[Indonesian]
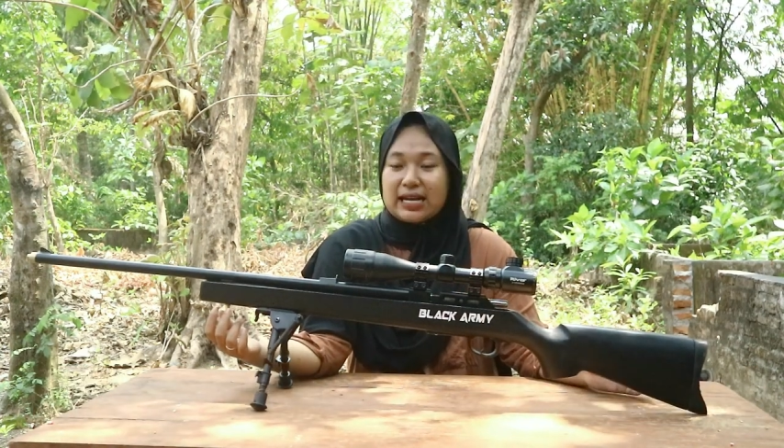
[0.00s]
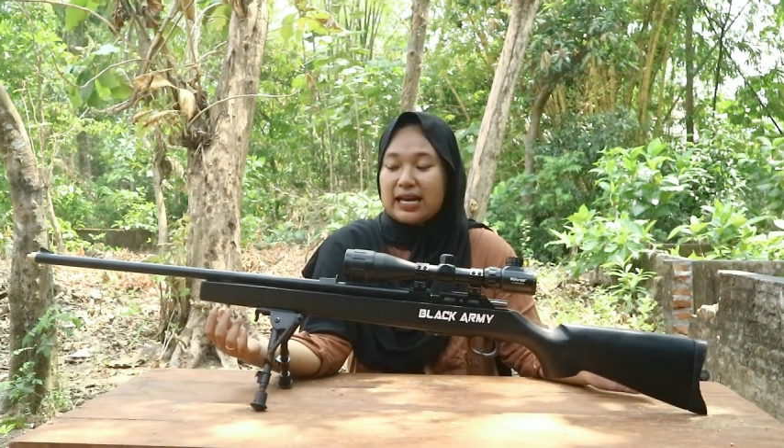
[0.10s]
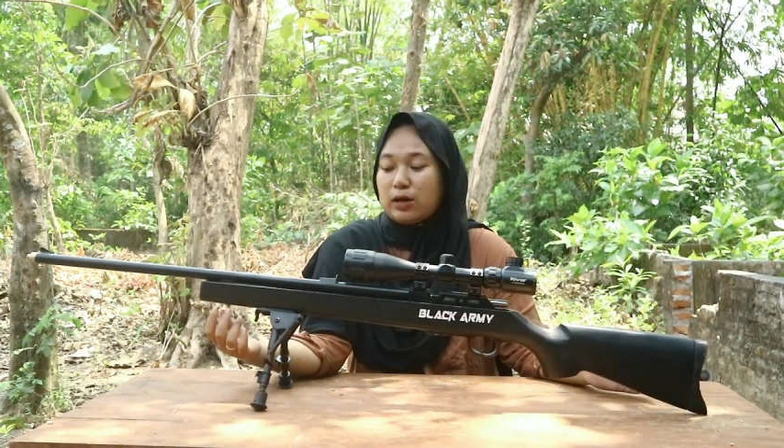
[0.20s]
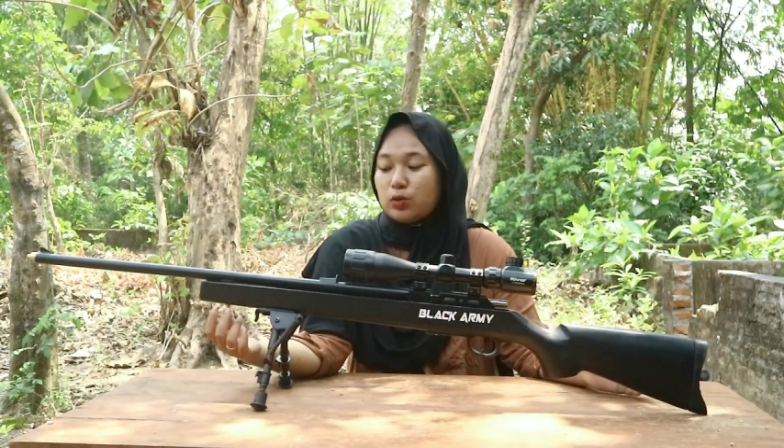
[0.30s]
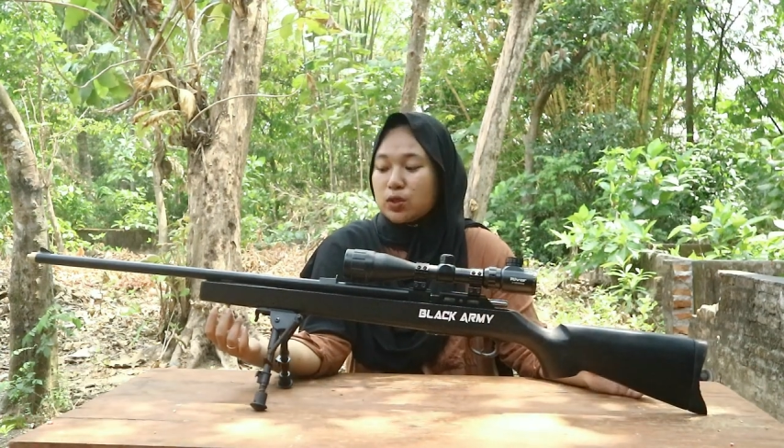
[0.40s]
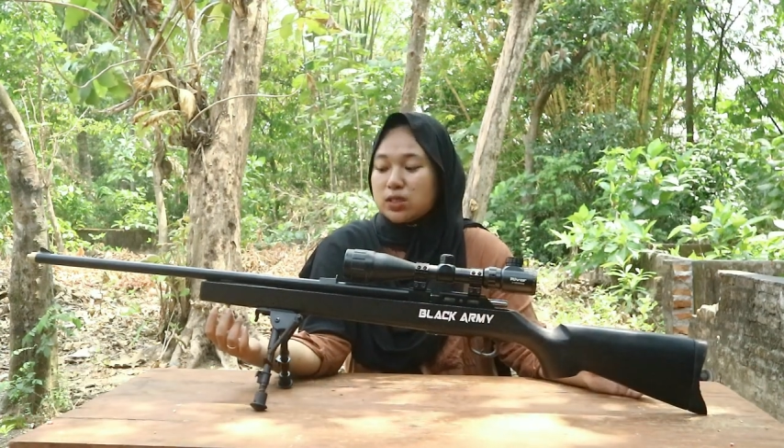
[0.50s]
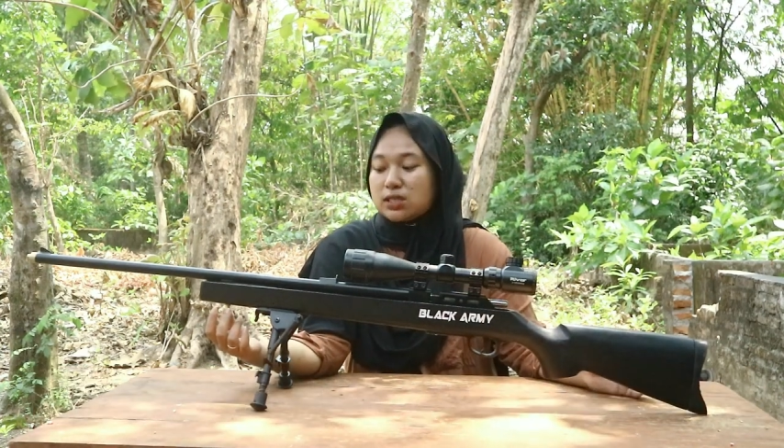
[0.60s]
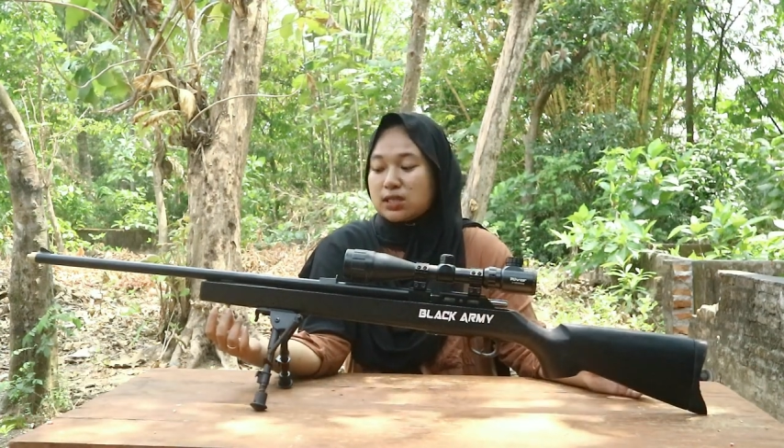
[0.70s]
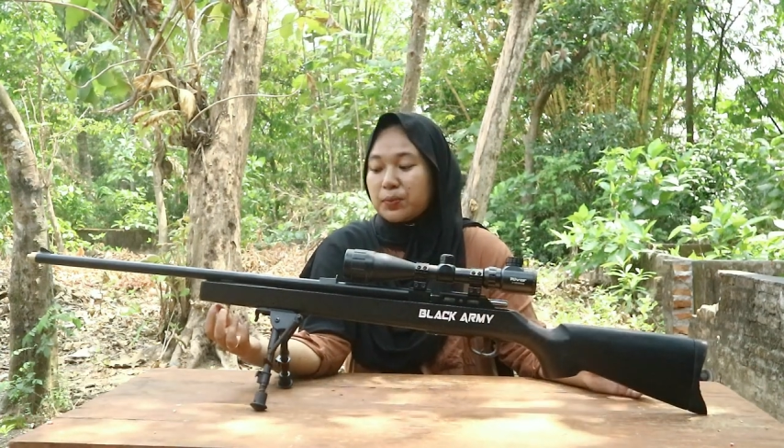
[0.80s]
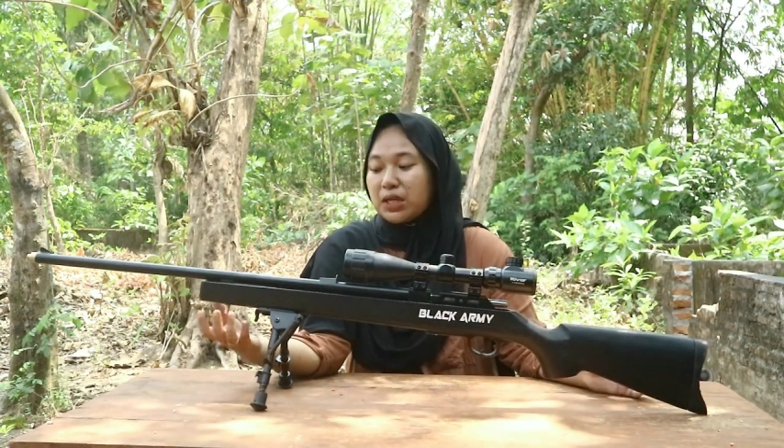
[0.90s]
Nah, untuk
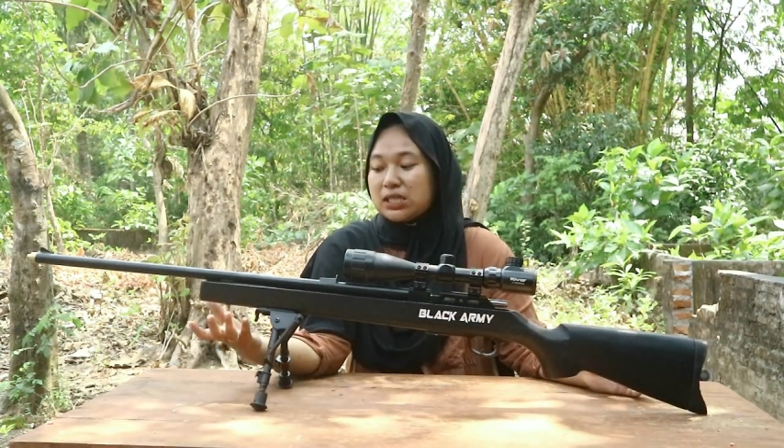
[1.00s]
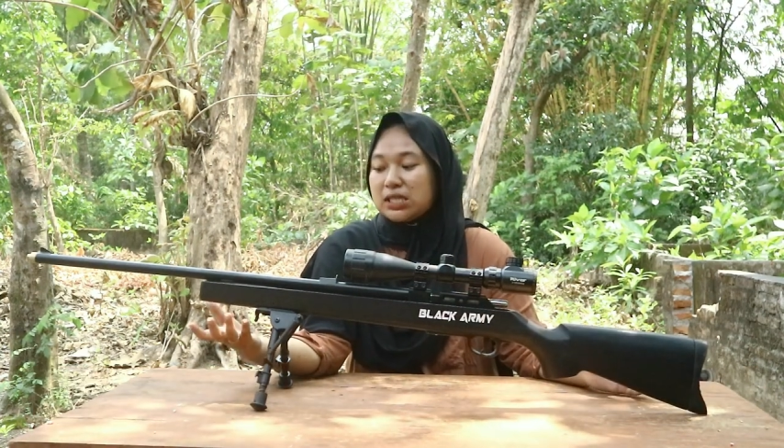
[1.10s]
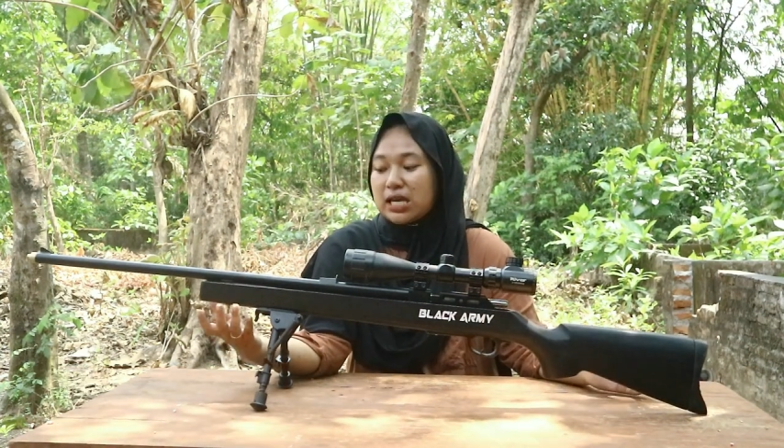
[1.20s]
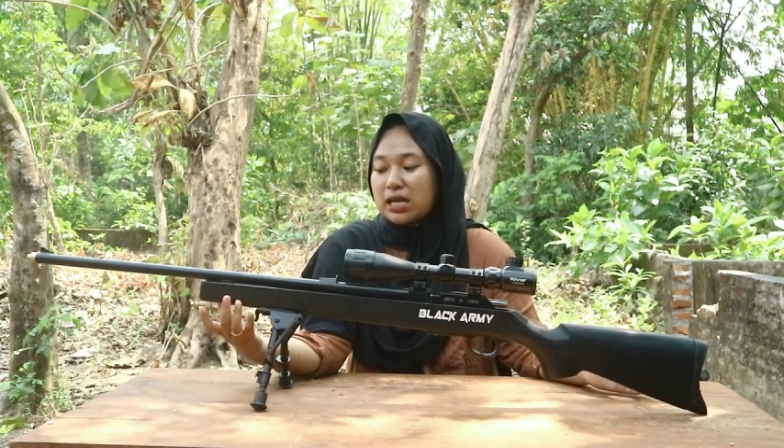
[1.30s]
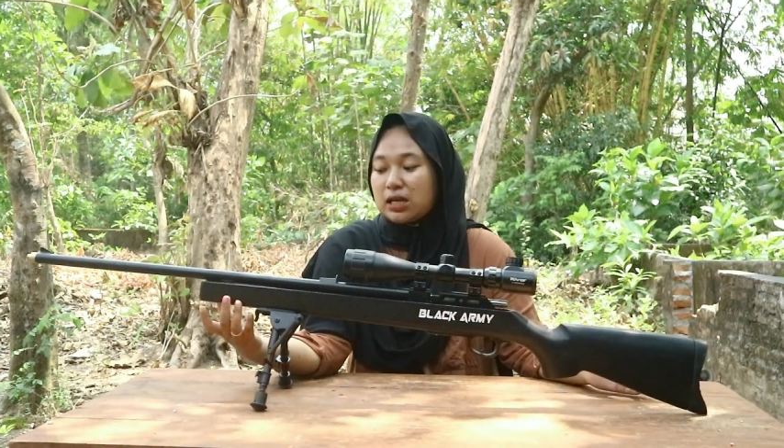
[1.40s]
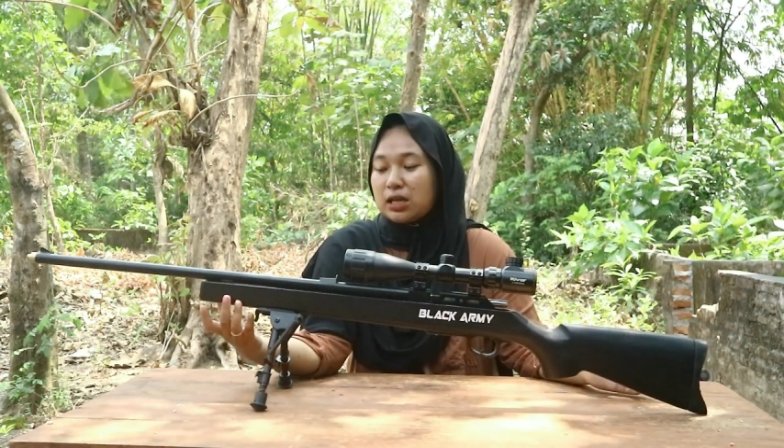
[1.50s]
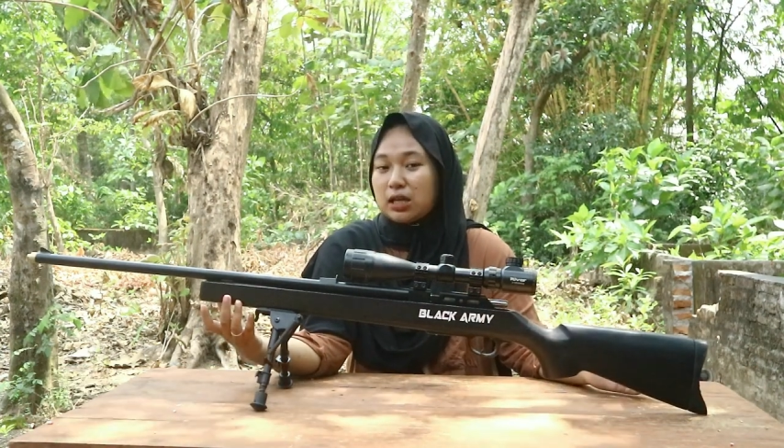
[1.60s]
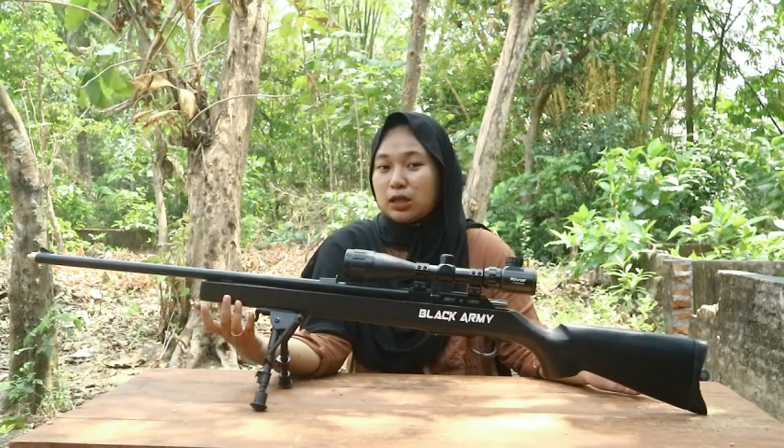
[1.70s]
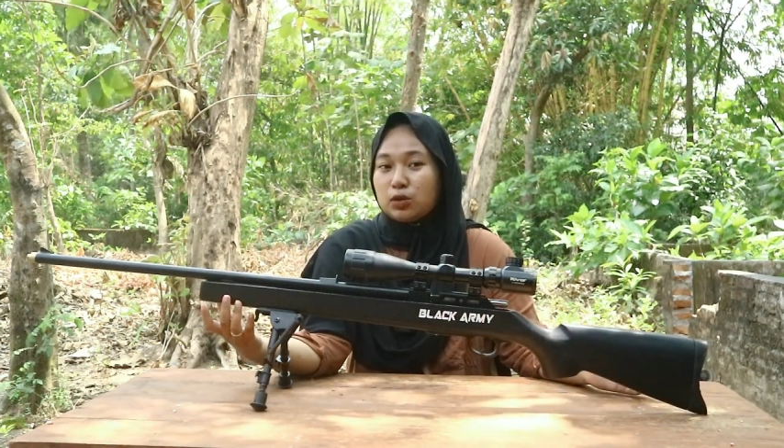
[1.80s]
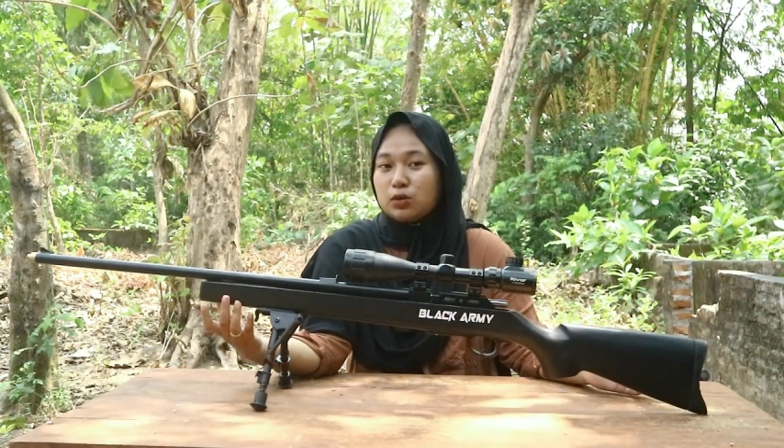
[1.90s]
sistem pengisian
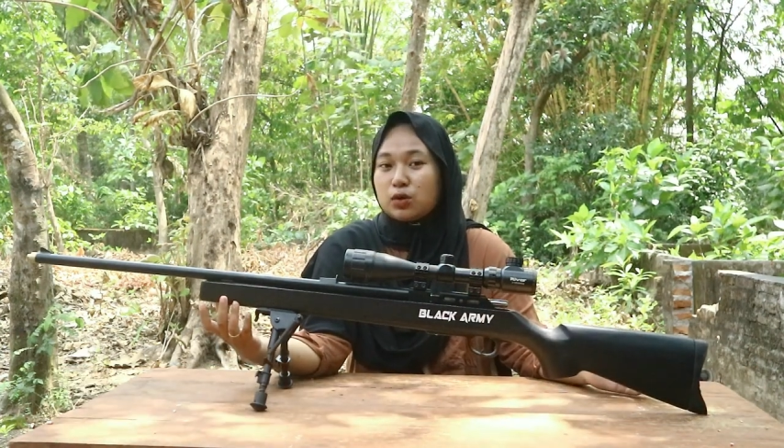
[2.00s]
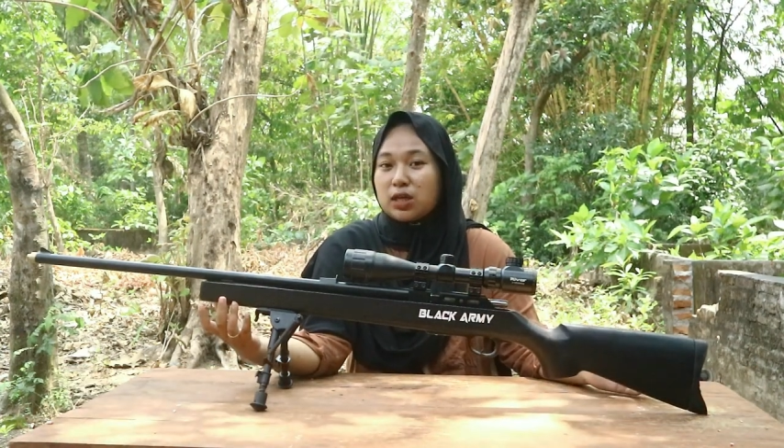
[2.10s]
itu